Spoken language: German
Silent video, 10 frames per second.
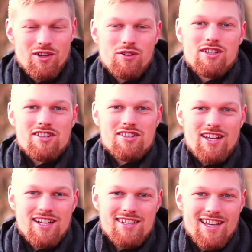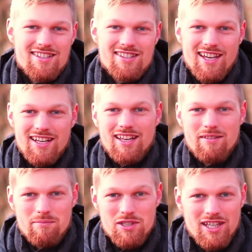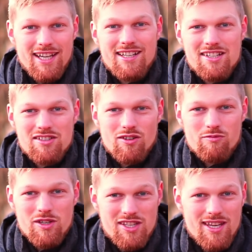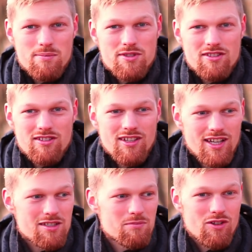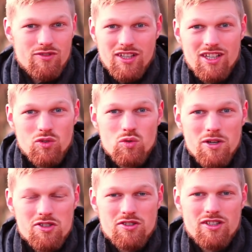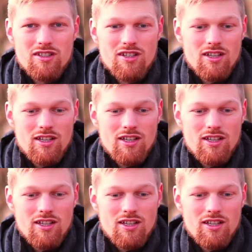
Und das ist als erstes ein, mich einlassen auf mich selbst, gar nicht mehr auf ein Gegenüber, sondern